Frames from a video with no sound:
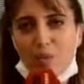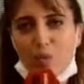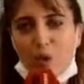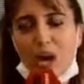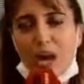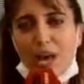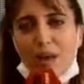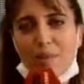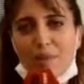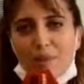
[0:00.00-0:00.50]

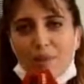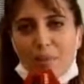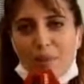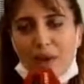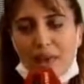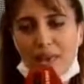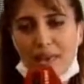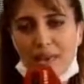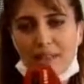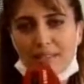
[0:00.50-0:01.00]
محامية
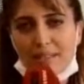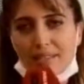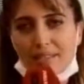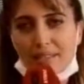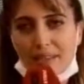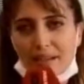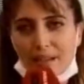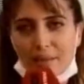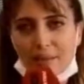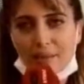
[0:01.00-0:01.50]
بهيئة
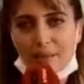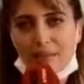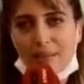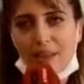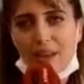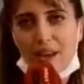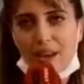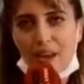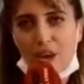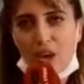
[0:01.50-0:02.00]
الدار
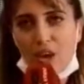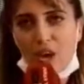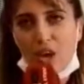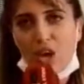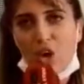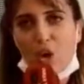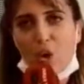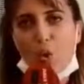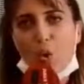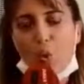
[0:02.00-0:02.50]
البيضاء
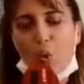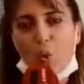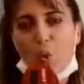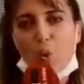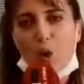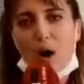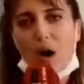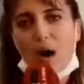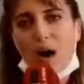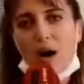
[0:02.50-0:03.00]

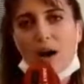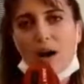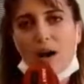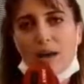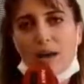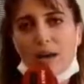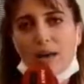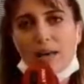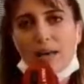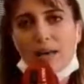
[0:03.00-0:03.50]
و
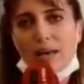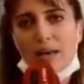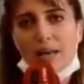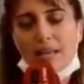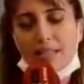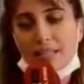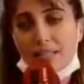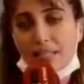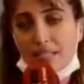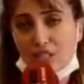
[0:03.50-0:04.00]
آه،
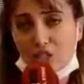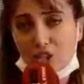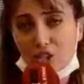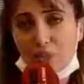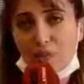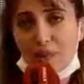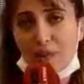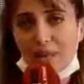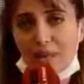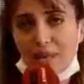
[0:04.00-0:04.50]
أسست
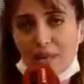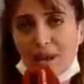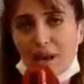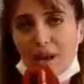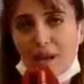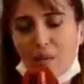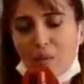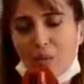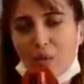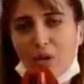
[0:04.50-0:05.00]

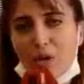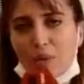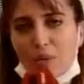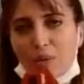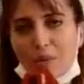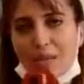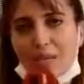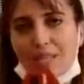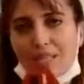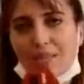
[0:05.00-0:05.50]
جمعية
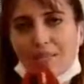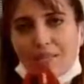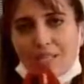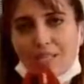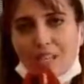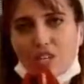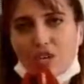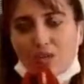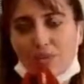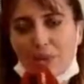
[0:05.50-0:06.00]
مهمة اللي
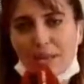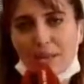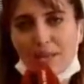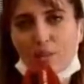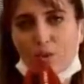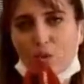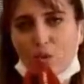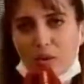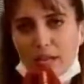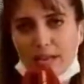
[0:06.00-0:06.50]
سميتها جمعية
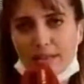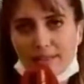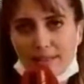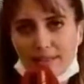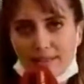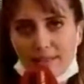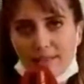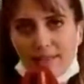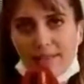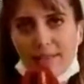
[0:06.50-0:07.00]

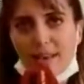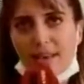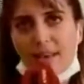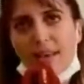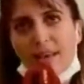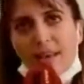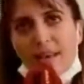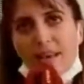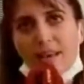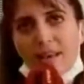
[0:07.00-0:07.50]
ولادي
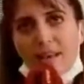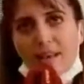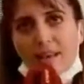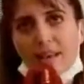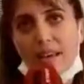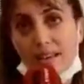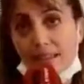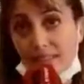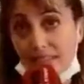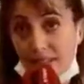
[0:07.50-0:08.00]
آه،
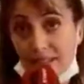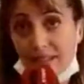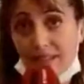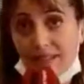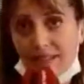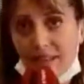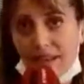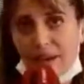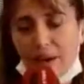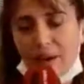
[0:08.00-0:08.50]
كنت
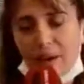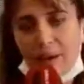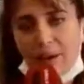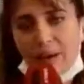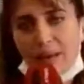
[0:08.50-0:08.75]
رأسها